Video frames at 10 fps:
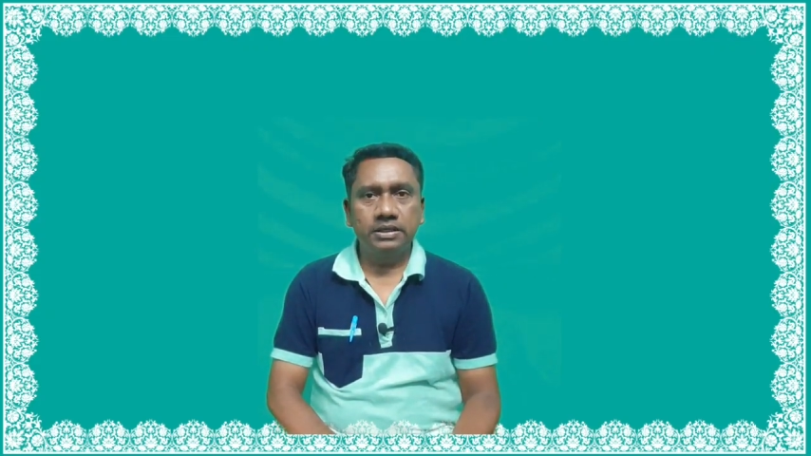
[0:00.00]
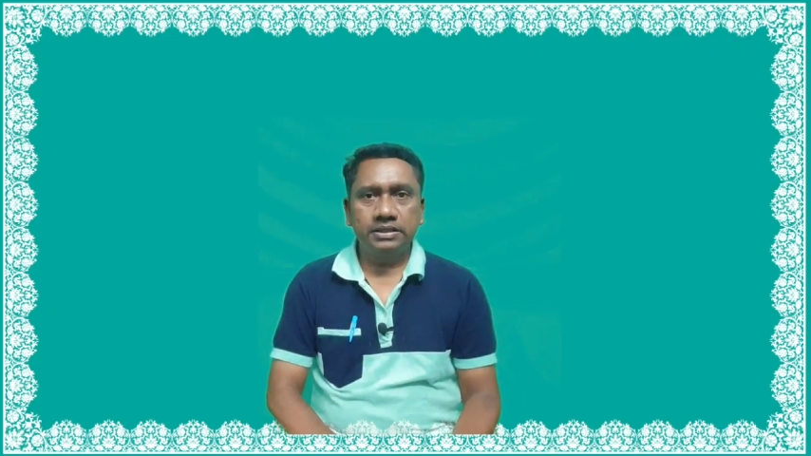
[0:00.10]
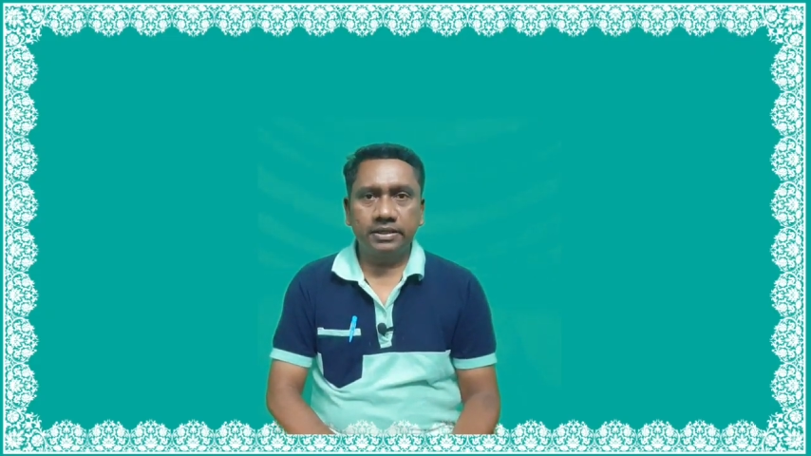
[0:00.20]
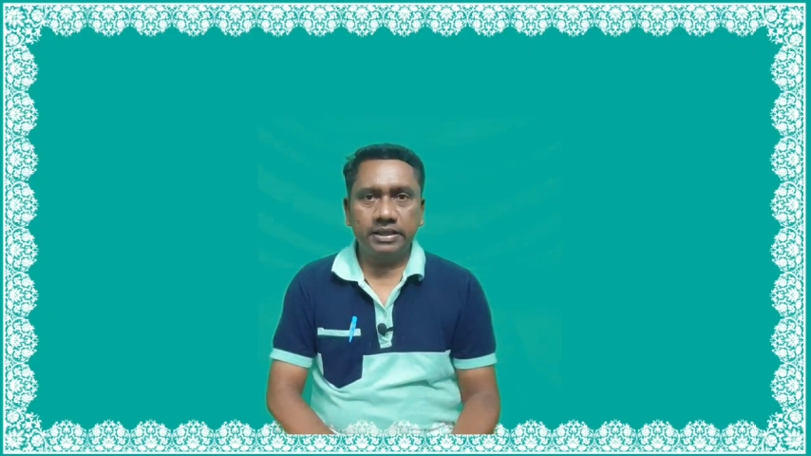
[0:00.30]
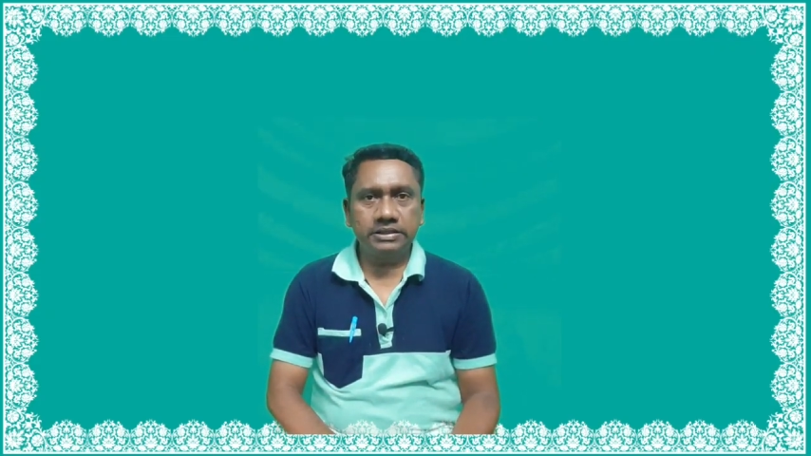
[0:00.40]

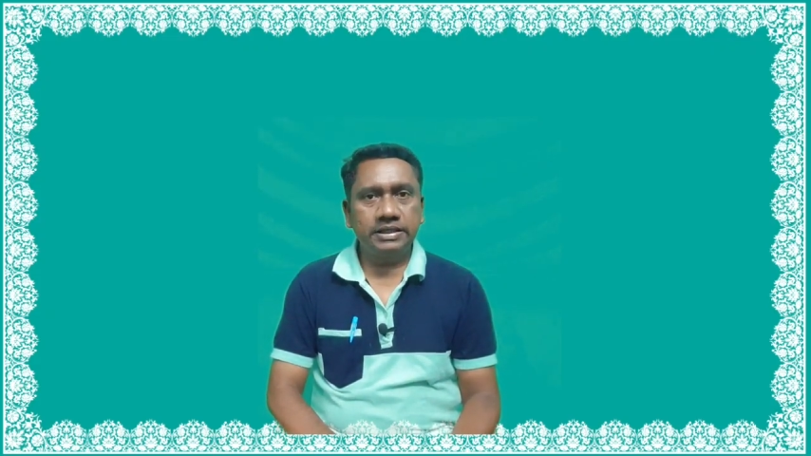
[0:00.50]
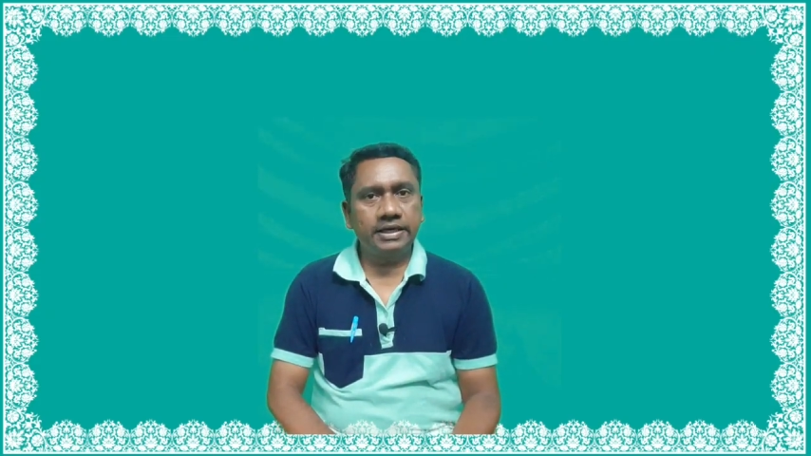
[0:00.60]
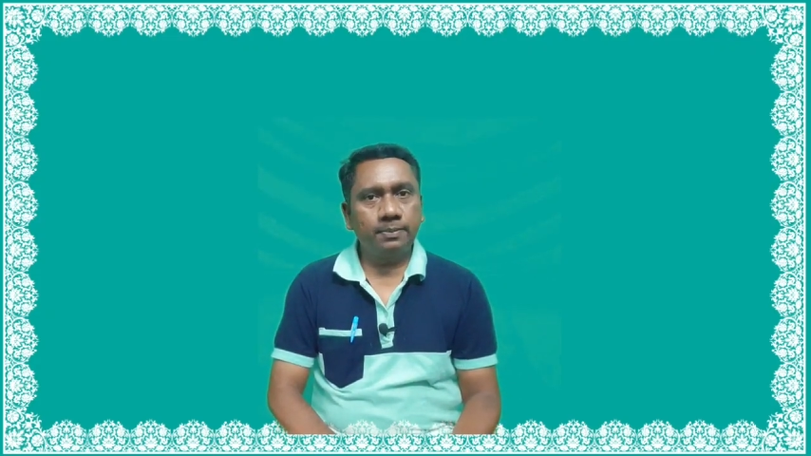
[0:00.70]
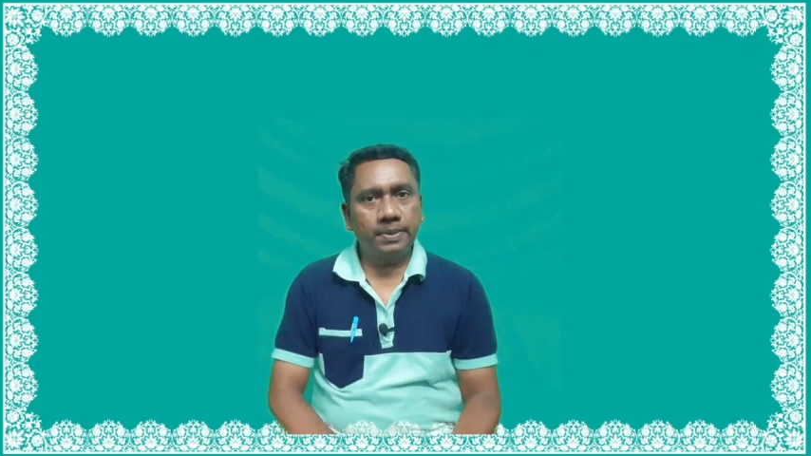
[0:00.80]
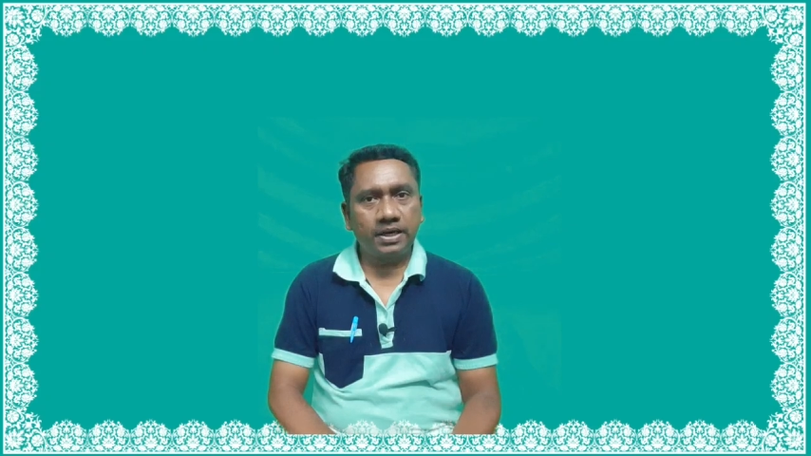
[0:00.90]
இந்த
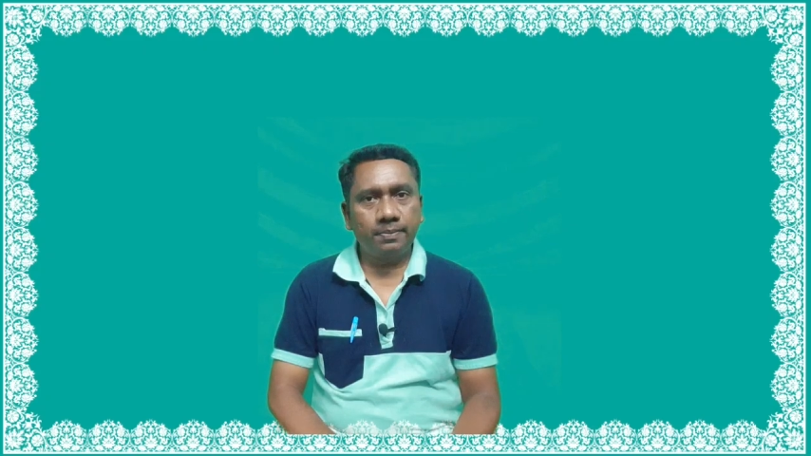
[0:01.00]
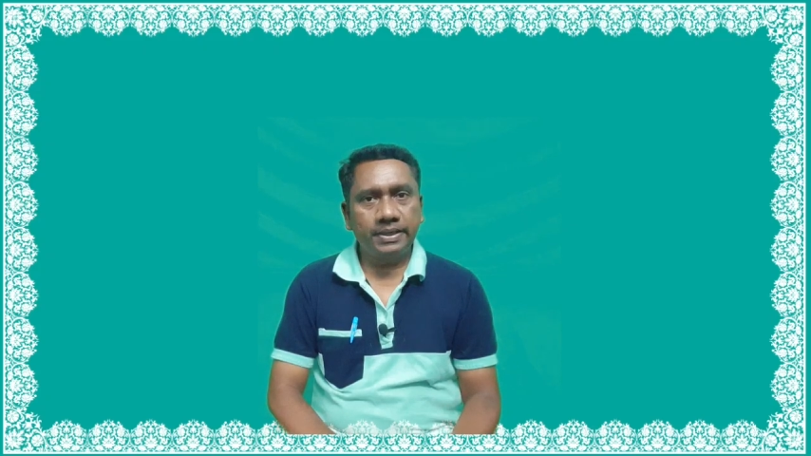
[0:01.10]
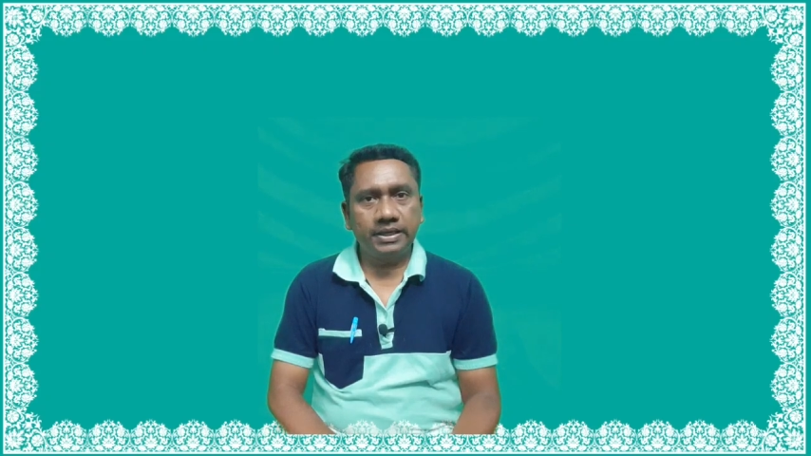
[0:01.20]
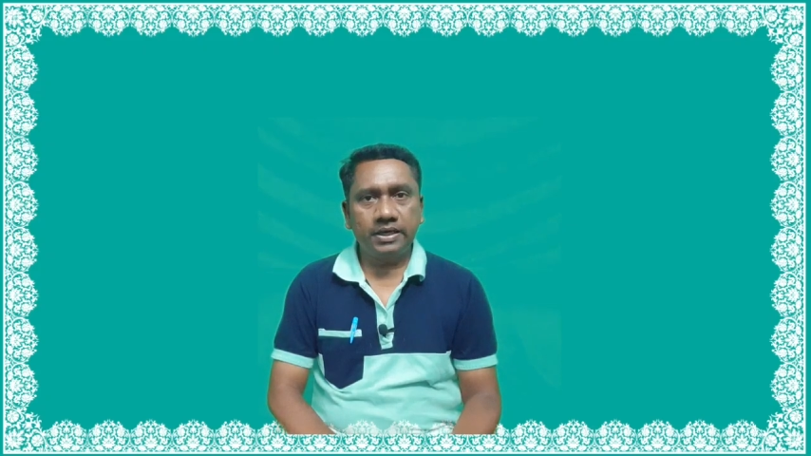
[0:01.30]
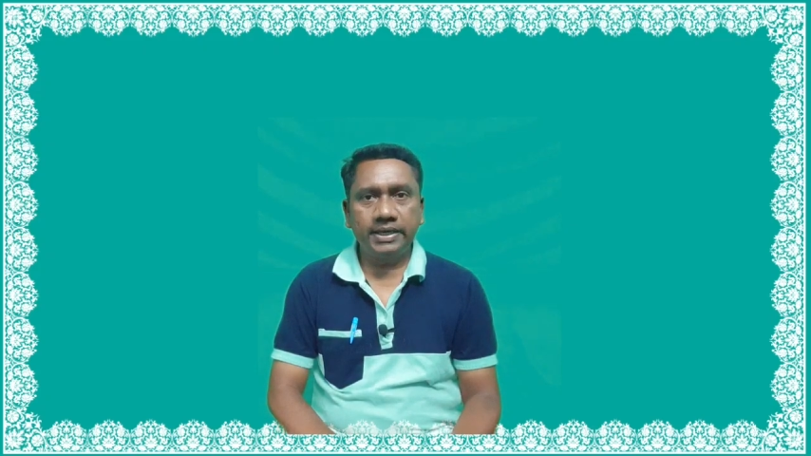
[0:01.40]
என்ஜினியரிங் பேராமெடிக்கலை